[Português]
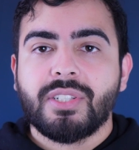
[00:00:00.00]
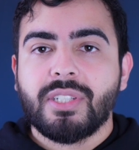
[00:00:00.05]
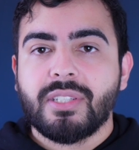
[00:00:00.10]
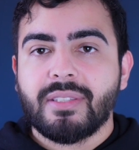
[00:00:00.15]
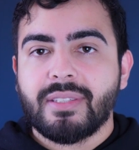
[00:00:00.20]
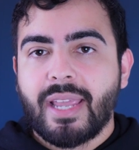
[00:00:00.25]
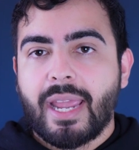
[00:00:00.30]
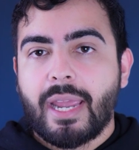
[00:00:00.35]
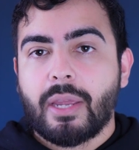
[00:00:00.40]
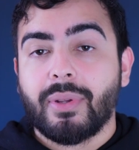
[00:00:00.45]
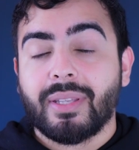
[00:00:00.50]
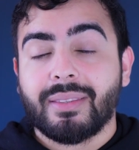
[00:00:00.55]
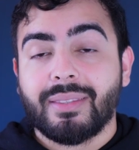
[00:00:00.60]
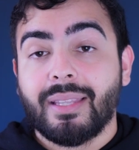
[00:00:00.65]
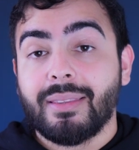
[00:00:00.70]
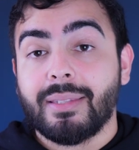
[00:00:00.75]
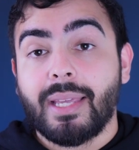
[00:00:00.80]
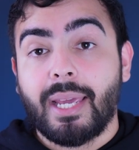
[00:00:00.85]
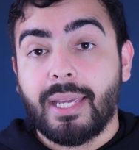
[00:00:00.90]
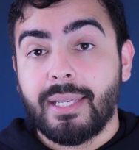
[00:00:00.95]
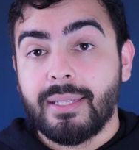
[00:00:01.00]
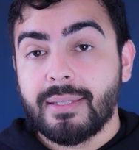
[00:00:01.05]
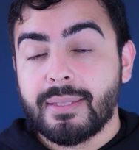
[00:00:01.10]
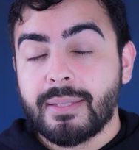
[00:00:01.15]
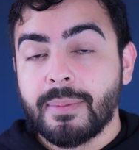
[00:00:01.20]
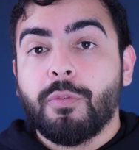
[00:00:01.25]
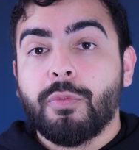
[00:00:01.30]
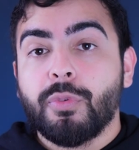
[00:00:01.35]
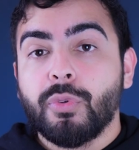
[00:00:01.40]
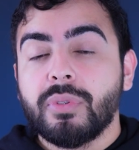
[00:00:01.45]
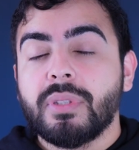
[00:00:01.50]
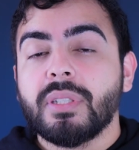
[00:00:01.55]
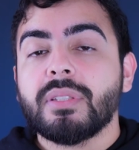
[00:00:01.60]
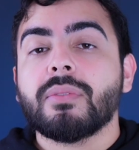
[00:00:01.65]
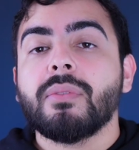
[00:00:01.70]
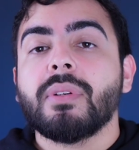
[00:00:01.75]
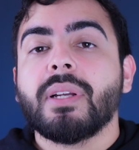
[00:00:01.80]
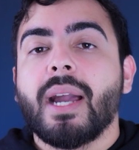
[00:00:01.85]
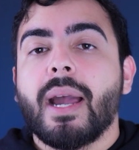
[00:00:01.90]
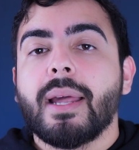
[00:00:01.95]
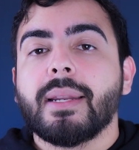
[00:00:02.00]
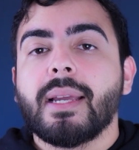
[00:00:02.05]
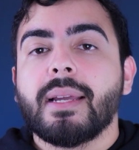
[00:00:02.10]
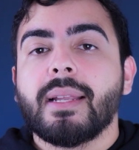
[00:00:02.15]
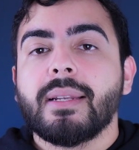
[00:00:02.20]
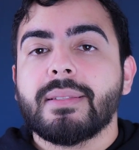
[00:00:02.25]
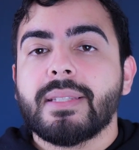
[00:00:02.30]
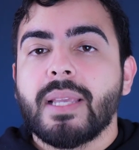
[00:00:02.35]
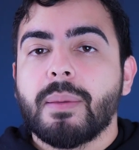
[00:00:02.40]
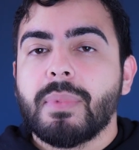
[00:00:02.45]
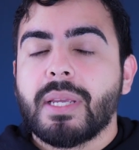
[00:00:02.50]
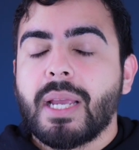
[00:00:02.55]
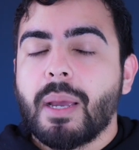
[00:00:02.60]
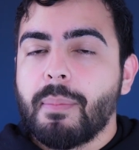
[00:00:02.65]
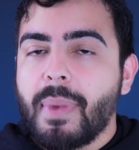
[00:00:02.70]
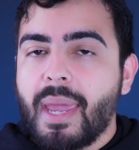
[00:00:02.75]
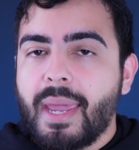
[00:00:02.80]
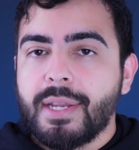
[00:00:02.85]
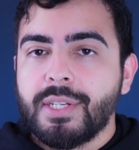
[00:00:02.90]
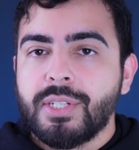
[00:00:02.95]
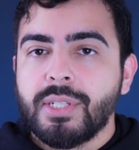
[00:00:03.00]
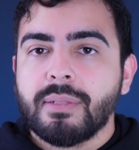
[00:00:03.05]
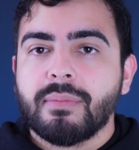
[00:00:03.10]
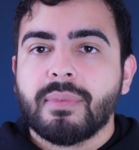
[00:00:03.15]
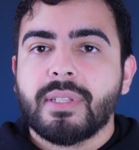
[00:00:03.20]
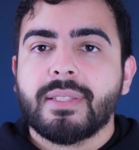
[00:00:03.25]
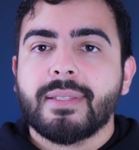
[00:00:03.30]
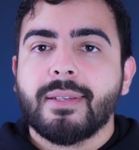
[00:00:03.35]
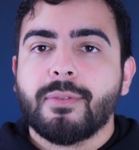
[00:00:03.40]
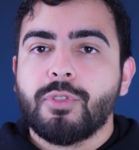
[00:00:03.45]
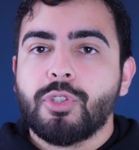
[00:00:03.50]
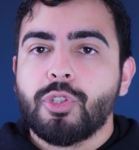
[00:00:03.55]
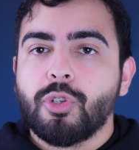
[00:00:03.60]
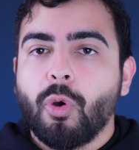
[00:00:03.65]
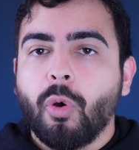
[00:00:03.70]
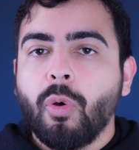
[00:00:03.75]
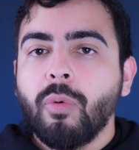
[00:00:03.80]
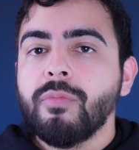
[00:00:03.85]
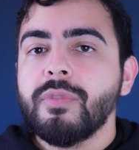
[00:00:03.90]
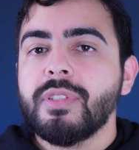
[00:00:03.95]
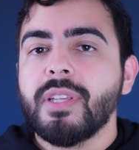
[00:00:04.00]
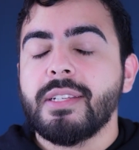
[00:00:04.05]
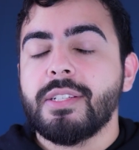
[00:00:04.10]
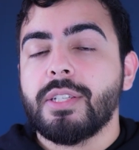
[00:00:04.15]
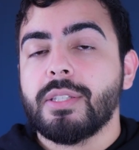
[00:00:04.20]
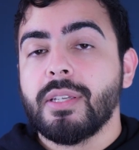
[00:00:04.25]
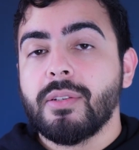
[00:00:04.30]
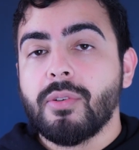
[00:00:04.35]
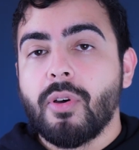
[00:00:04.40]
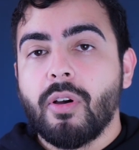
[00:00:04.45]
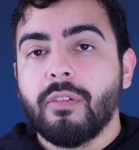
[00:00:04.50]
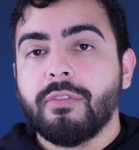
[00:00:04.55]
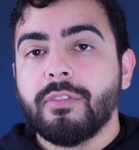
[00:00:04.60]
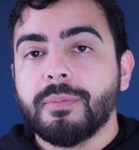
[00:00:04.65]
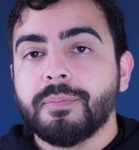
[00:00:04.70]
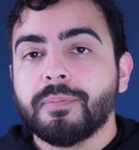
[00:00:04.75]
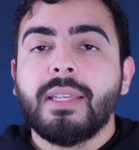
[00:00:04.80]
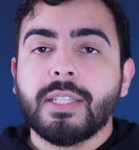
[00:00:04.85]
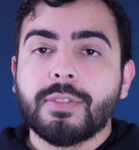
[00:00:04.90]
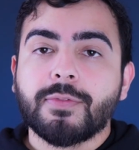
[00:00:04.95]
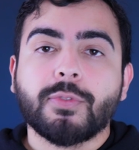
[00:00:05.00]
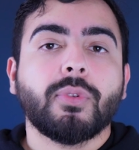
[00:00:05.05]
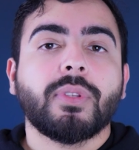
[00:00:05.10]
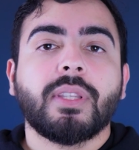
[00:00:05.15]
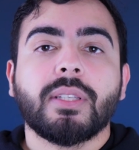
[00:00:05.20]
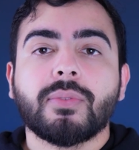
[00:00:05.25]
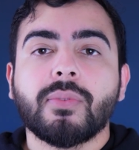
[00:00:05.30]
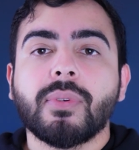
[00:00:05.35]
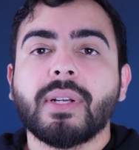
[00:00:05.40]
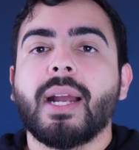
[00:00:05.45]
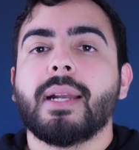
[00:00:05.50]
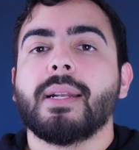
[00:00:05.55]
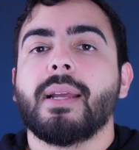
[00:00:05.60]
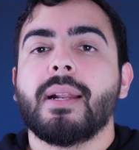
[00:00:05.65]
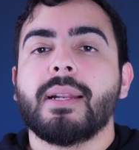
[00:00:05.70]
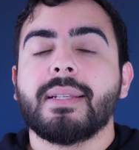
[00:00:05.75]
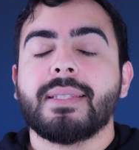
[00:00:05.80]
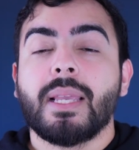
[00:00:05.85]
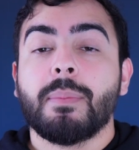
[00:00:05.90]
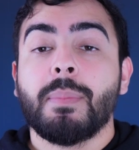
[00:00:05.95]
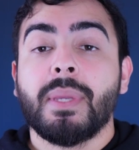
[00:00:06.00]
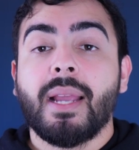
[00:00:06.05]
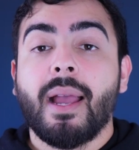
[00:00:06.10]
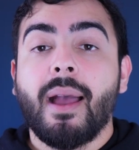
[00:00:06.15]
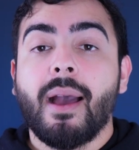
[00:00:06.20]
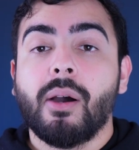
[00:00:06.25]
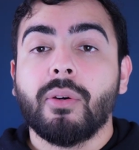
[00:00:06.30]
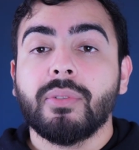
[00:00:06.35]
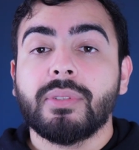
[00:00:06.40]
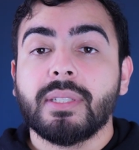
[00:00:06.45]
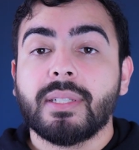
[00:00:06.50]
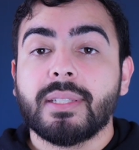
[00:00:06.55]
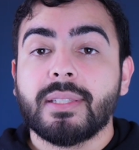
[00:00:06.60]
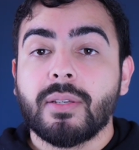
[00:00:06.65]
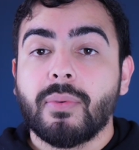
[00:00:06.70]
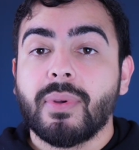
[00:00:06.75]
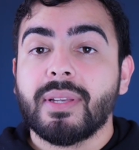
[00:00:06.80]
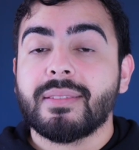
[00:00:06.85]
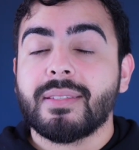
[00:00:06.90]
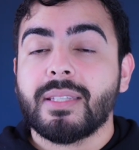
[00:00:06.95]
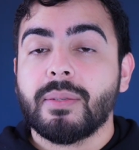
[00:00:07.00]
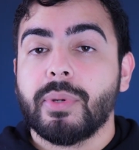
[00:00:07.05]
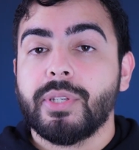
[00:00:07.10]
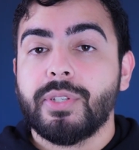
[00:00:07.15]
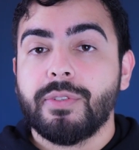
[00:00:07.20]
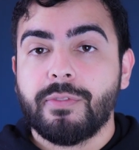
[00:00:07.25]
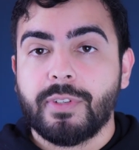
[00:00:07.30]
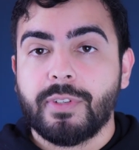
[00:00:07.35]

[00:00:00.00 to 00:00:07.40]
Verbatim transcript: de 0 até 10, frutas com carga glicêmica média, que são de 11 a 19, e as frutas com carga glicêmica alta, que são acima de